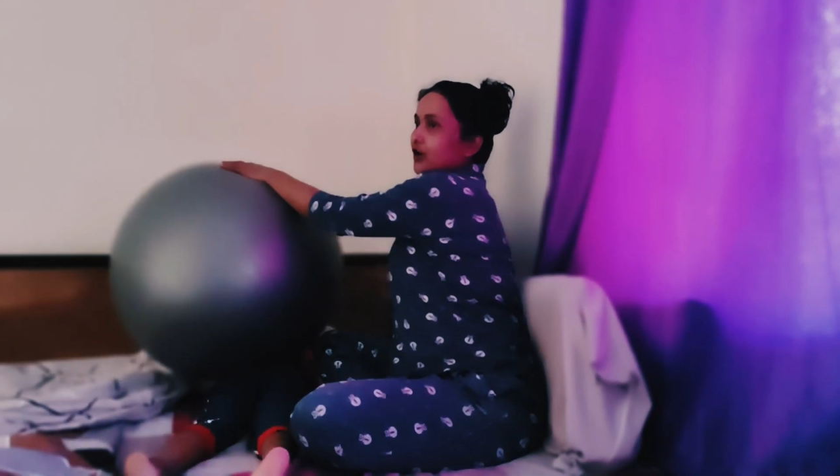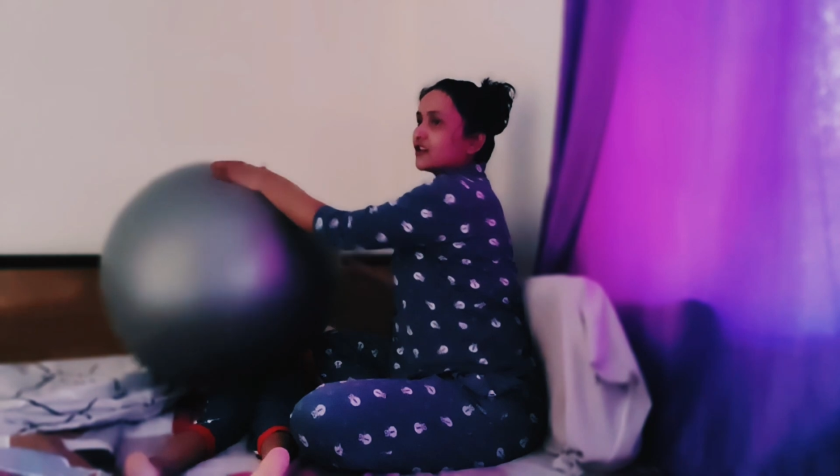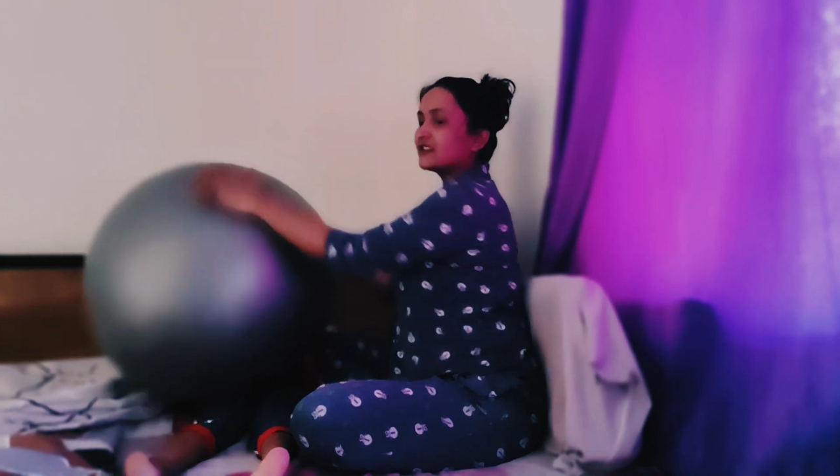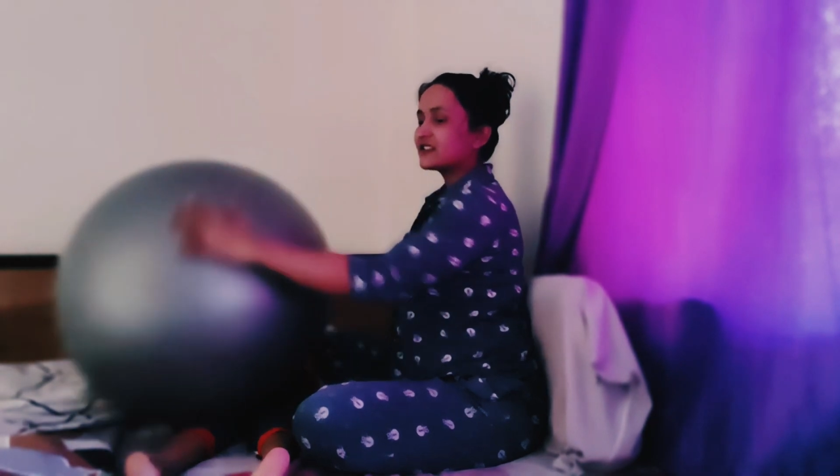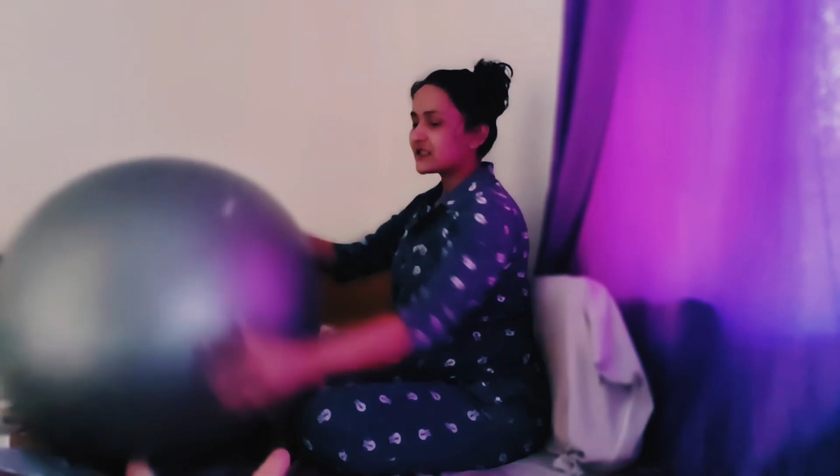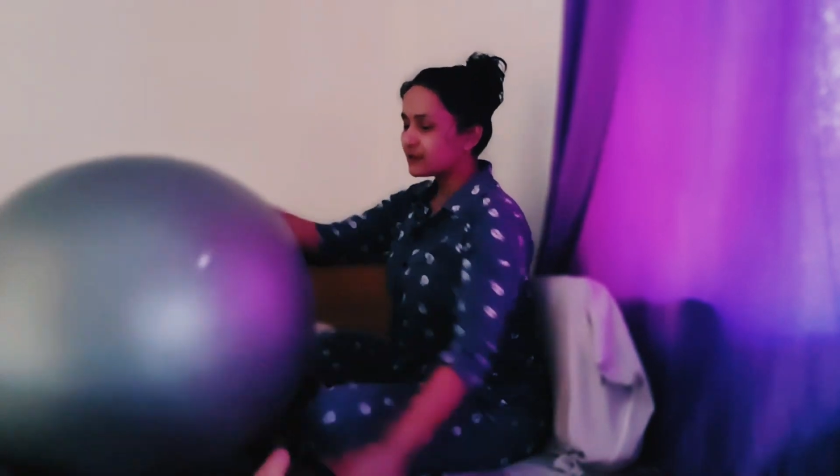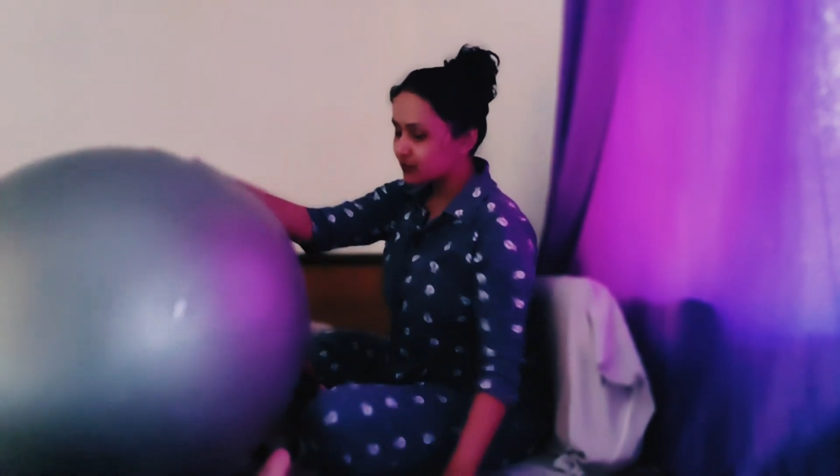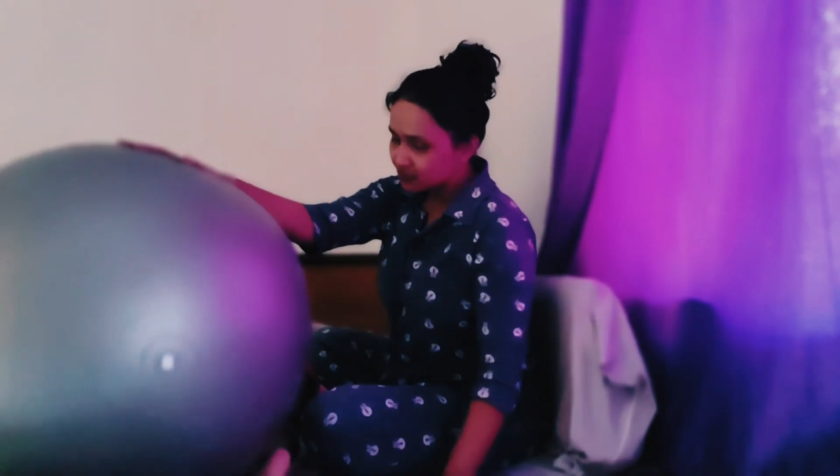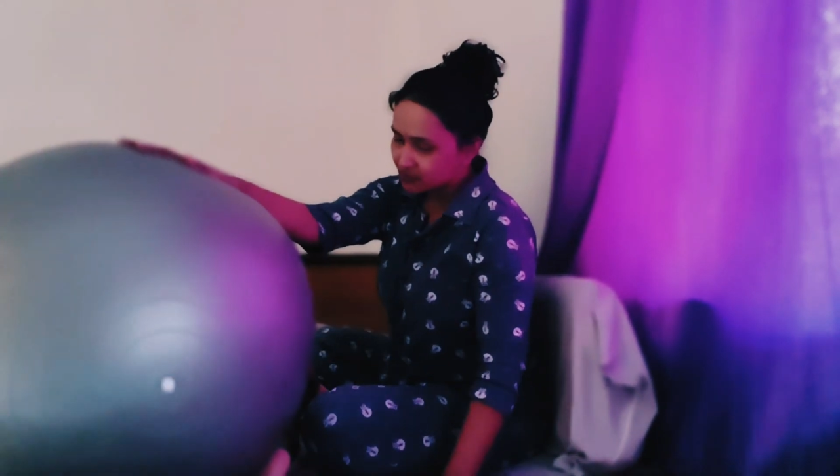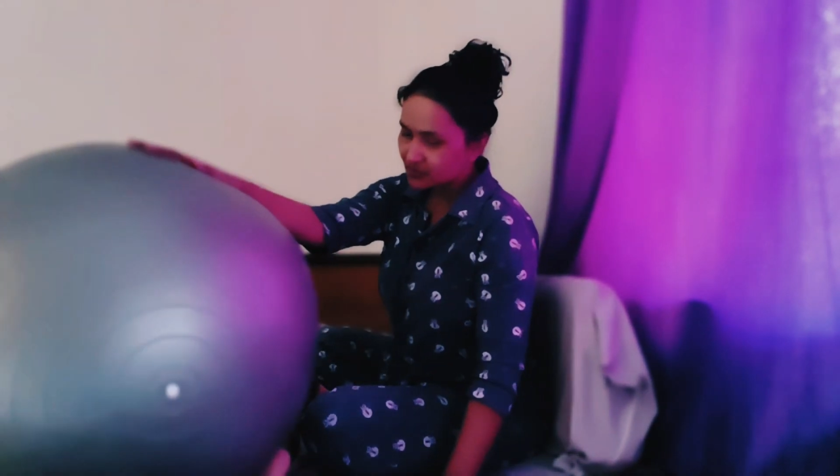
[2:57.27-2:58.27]
और ये सब
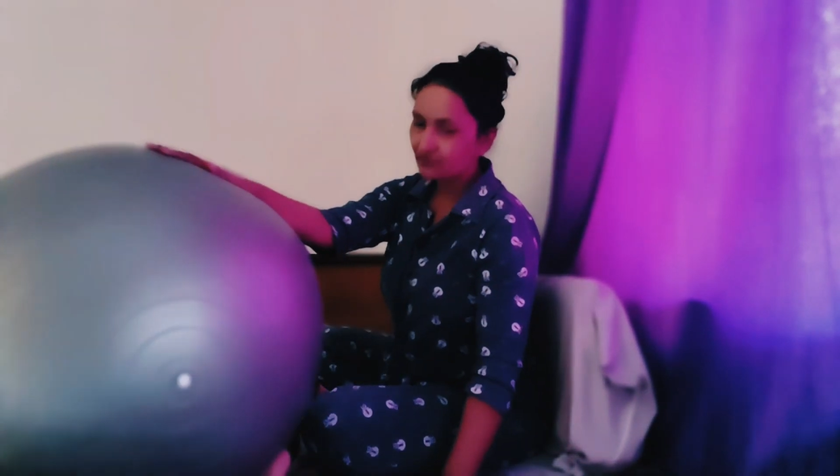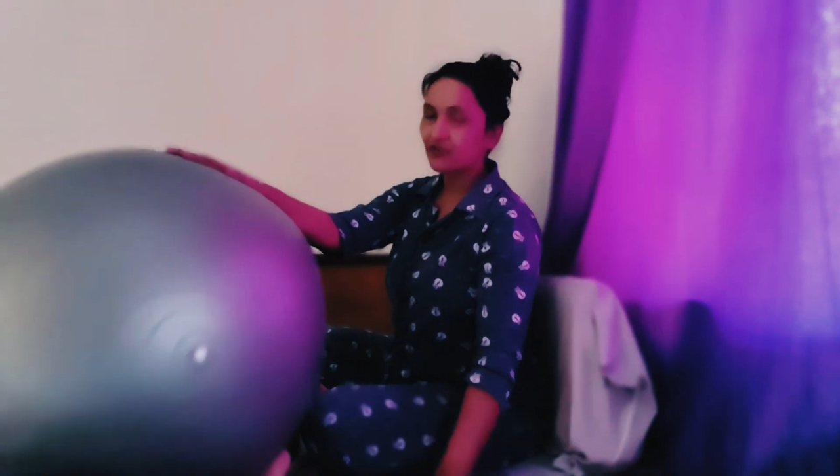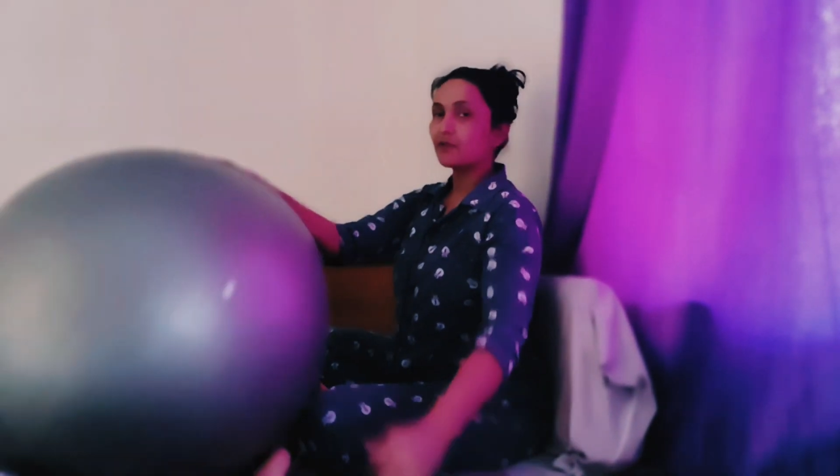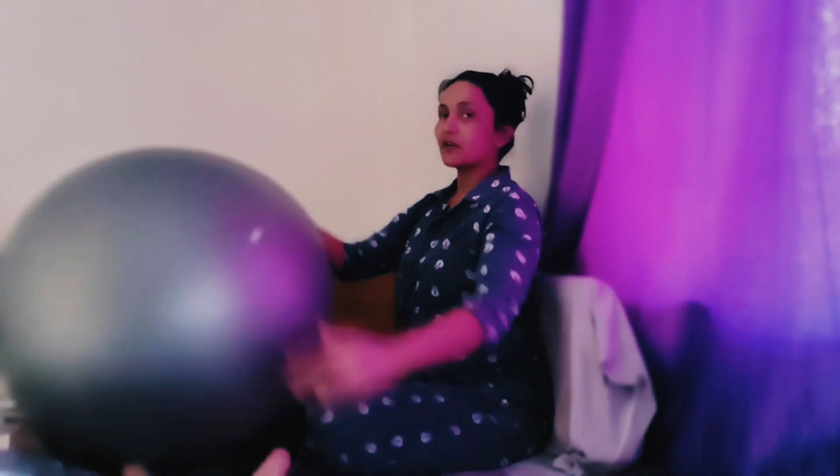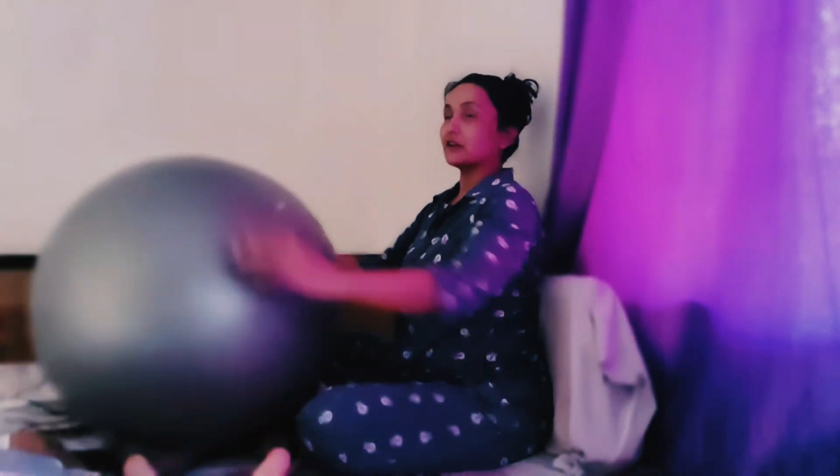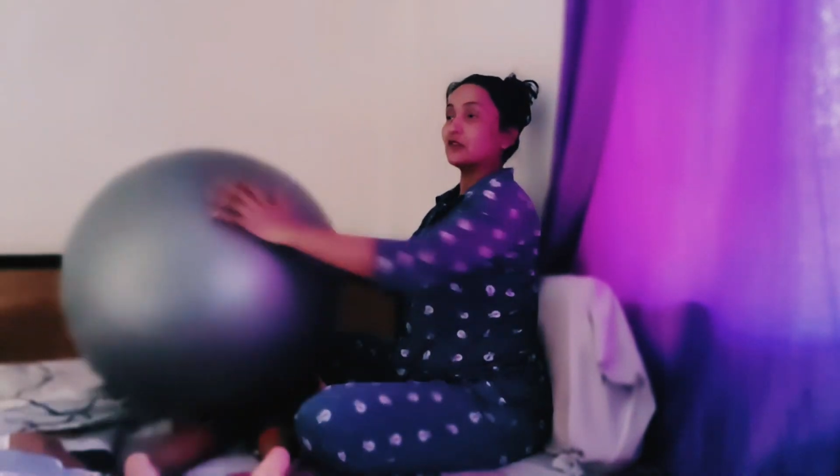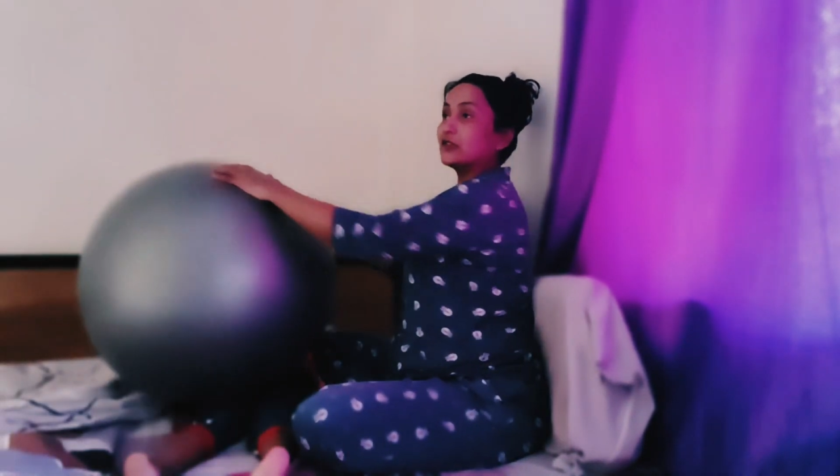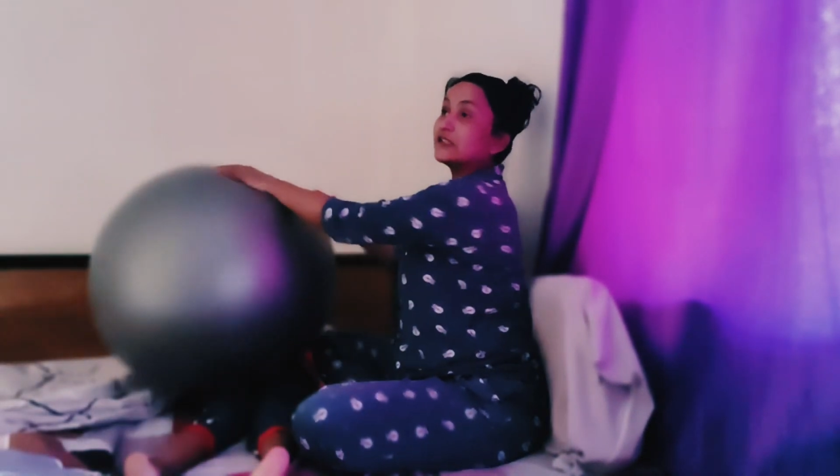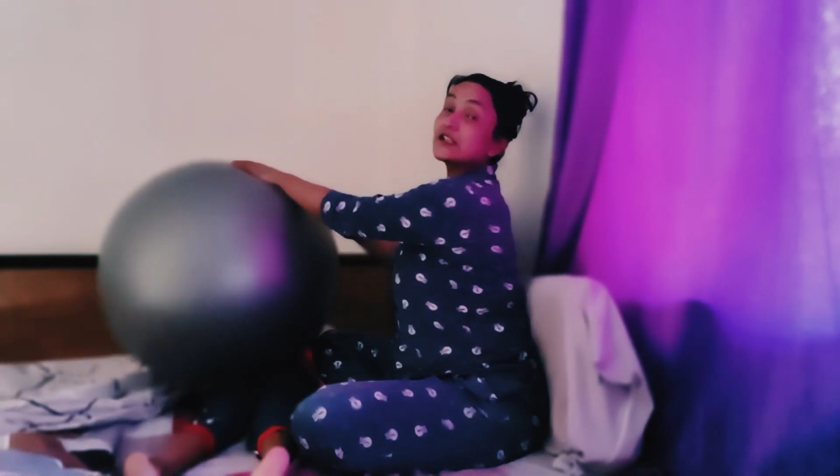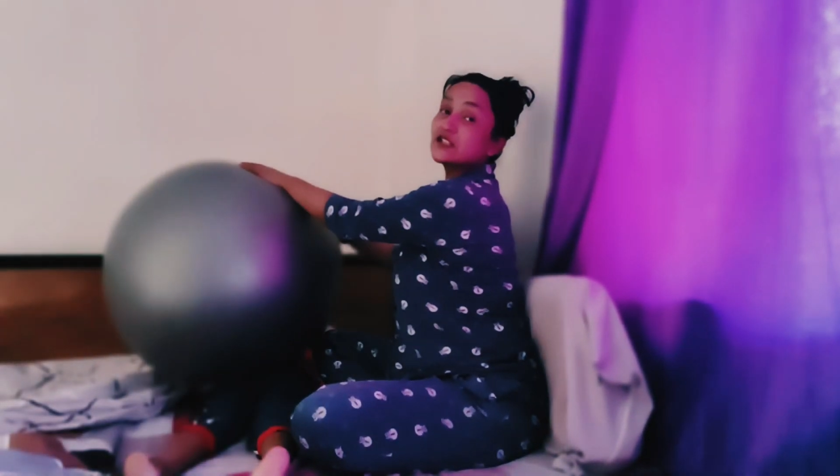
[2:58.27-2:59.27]
कुछ जो हमारे जो
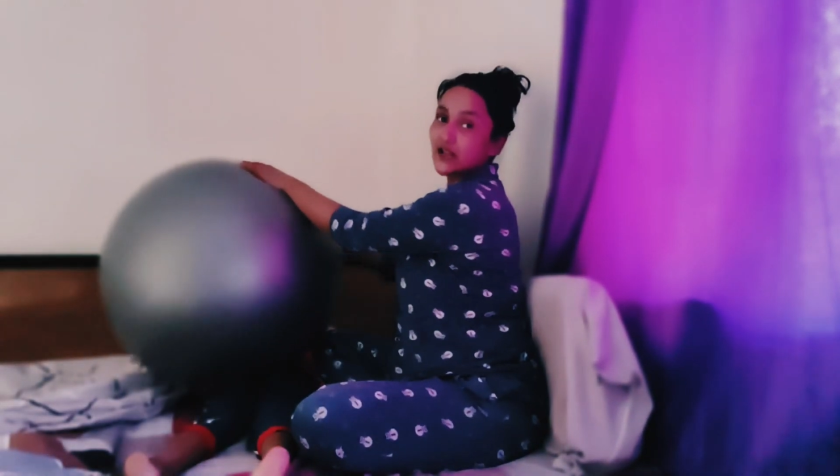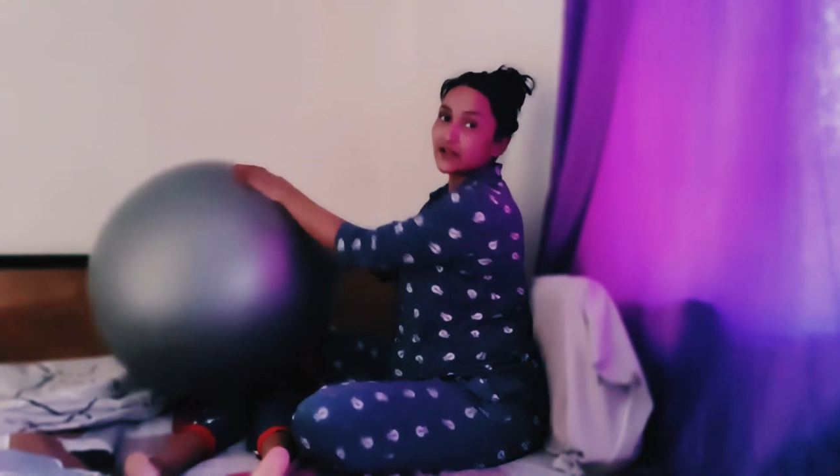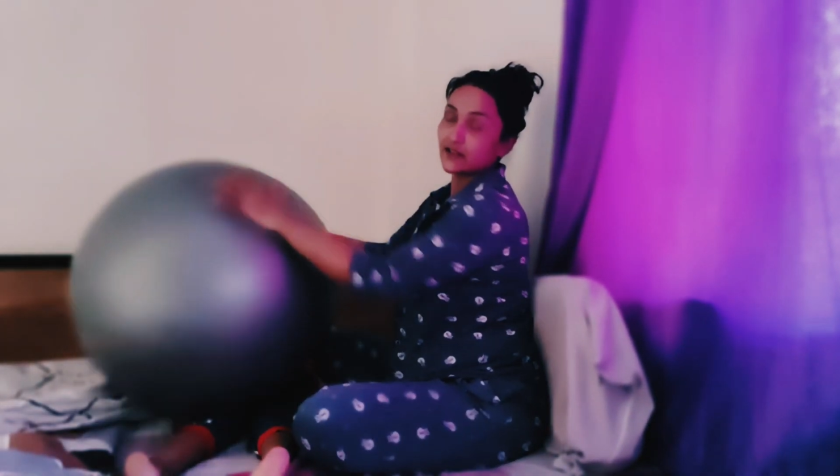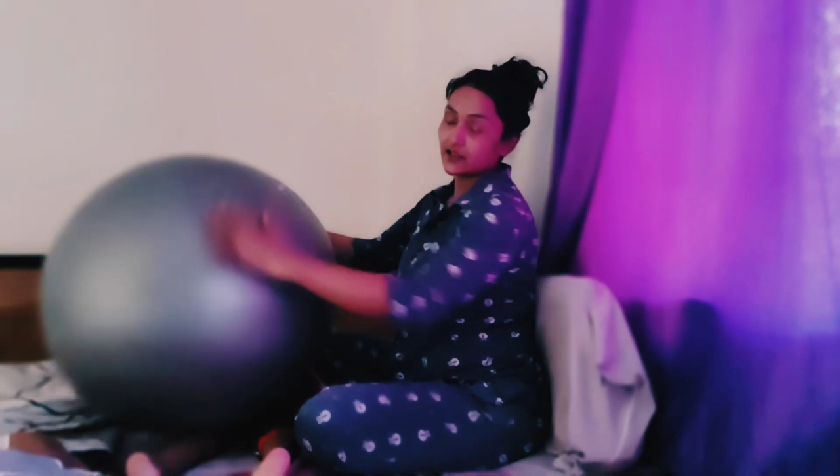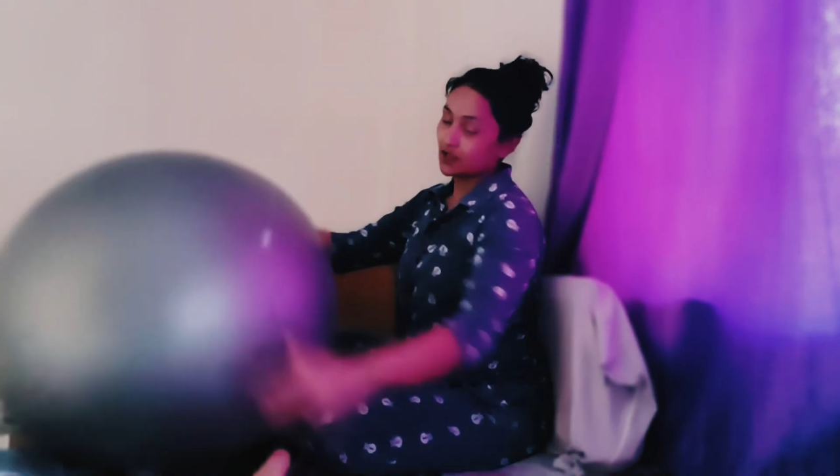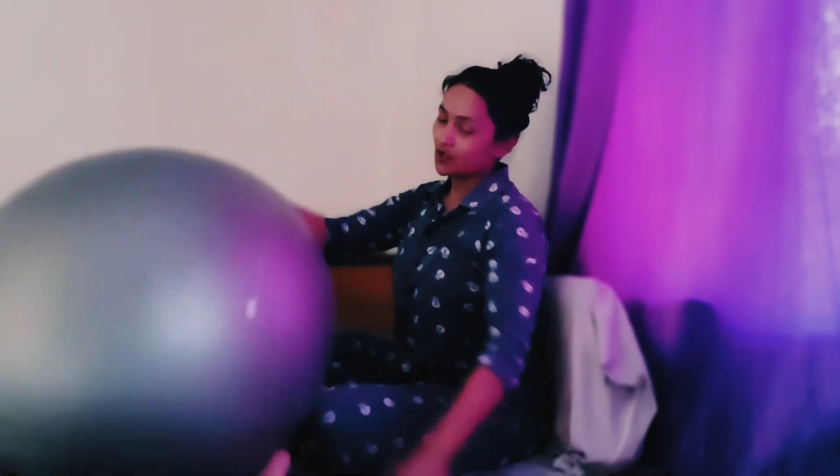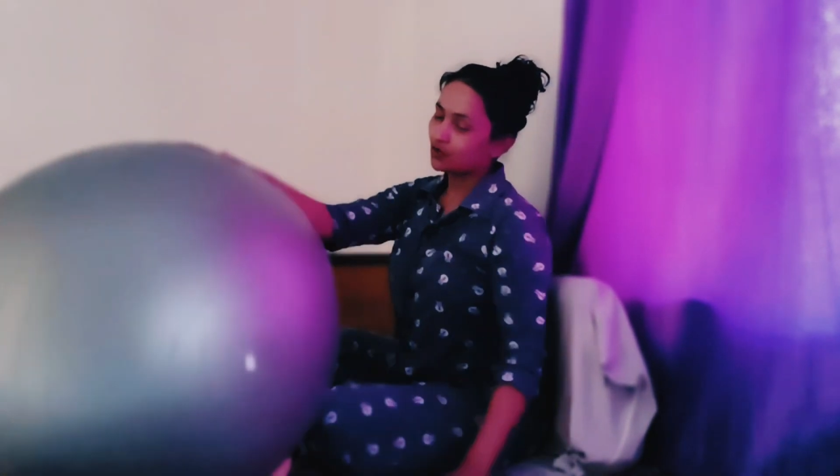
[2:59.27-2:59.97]
दिनाचार्य है